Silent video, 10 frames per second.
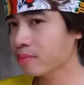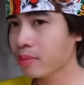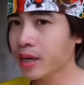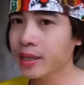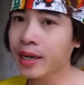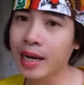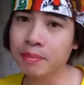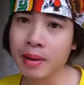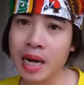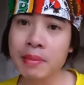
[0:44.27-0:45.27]
Mẹ đã
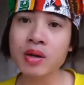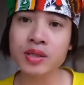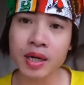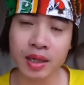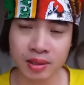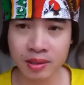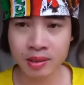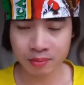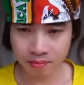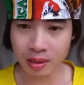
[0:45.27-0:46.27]
làm ma bao giờ
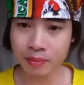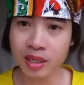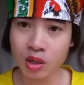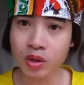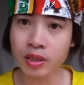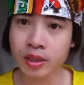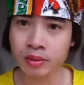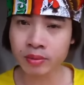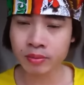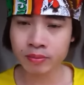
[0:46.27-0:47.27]
mà biết khó
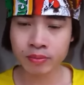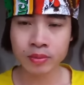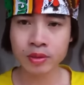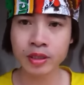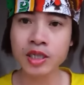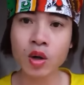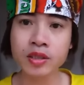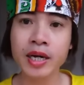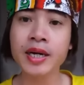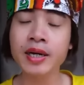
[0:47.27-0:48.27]
tính. Tính
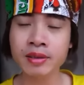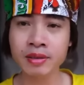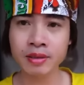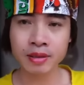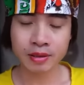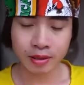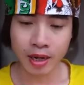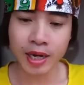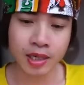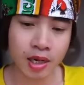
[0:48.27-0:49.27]
con thế đây.
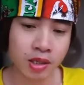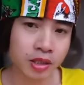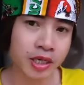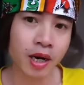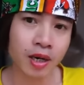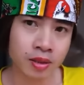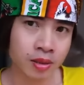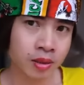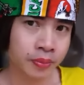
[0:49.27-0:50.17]
Ai ở được thì ở.